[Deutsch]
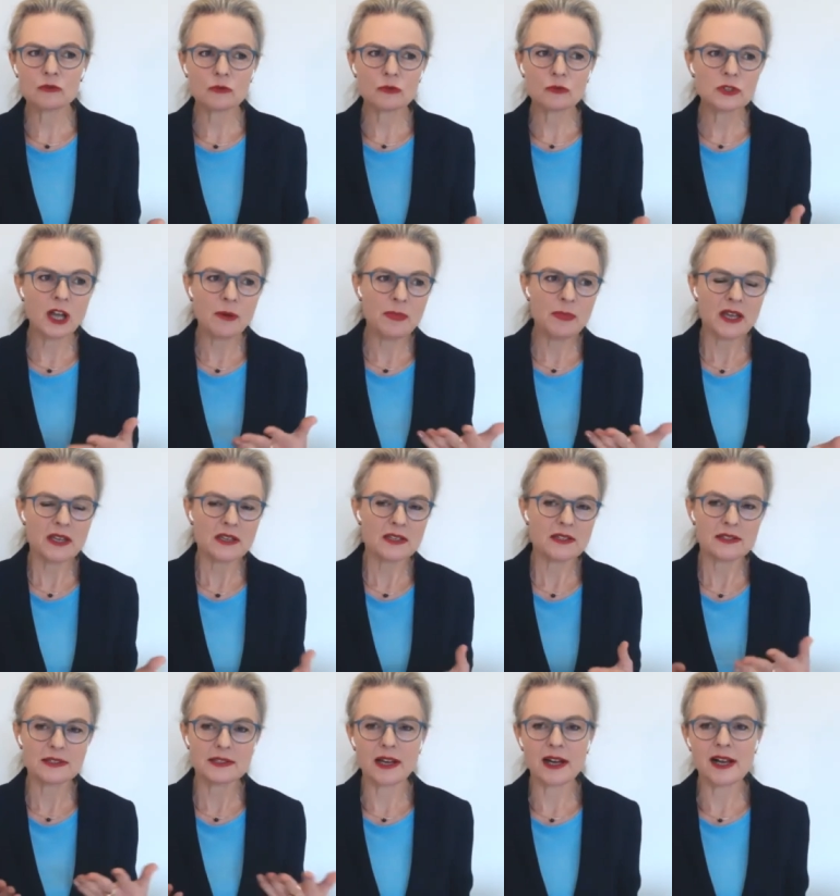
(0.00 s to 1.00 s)

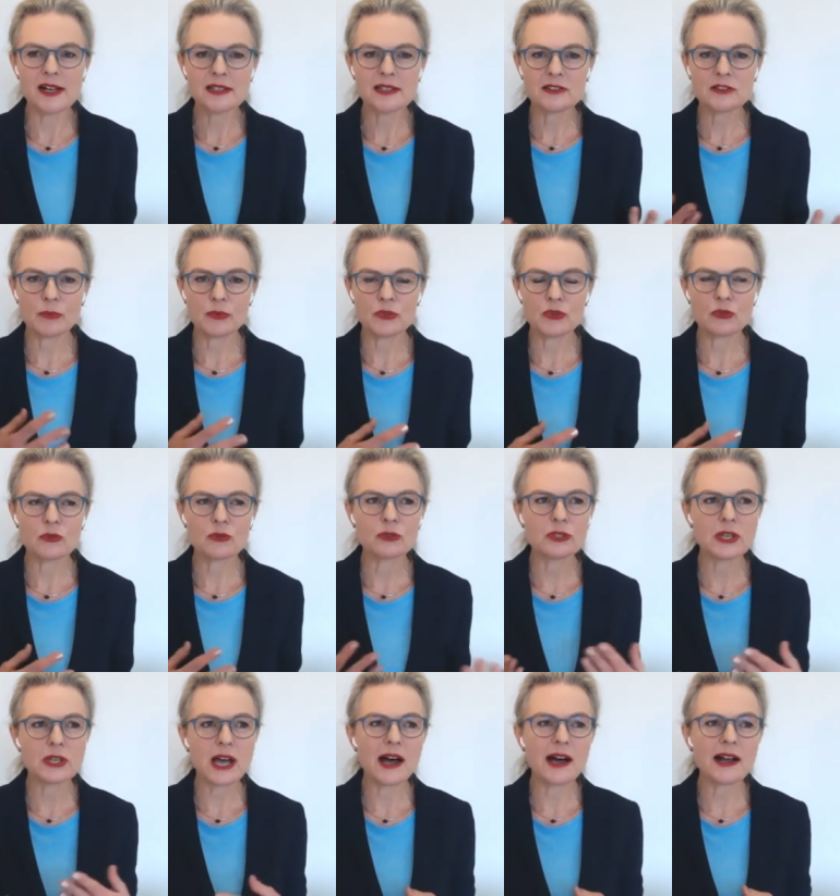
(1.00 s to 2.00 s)
unabhängig des Alters, ob jung
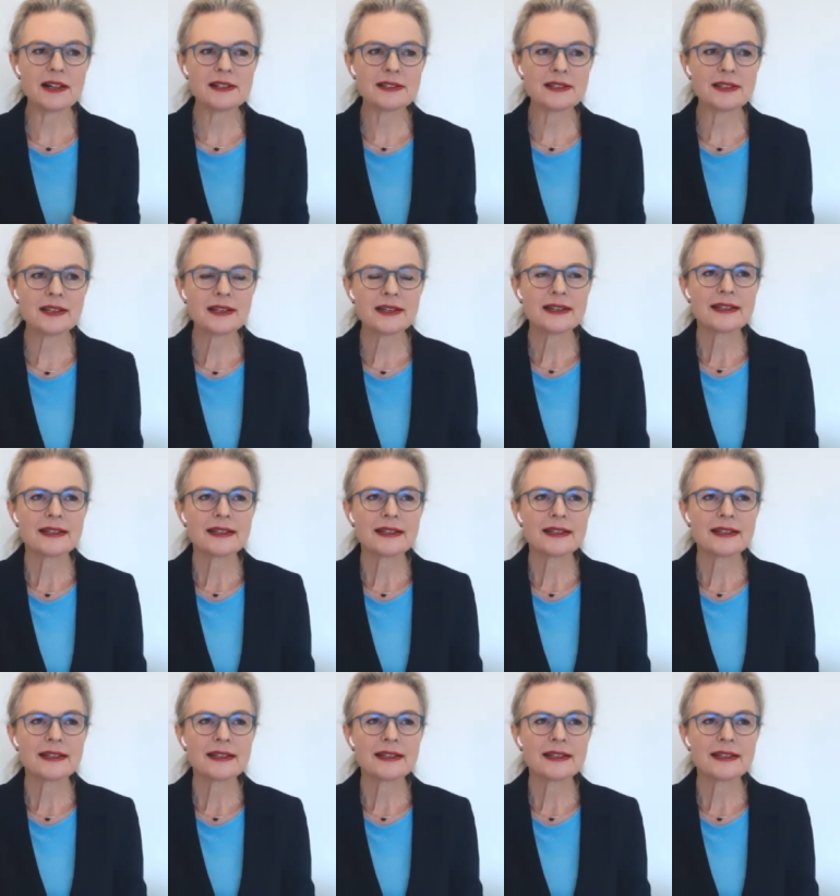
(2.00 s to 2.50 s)
oder alt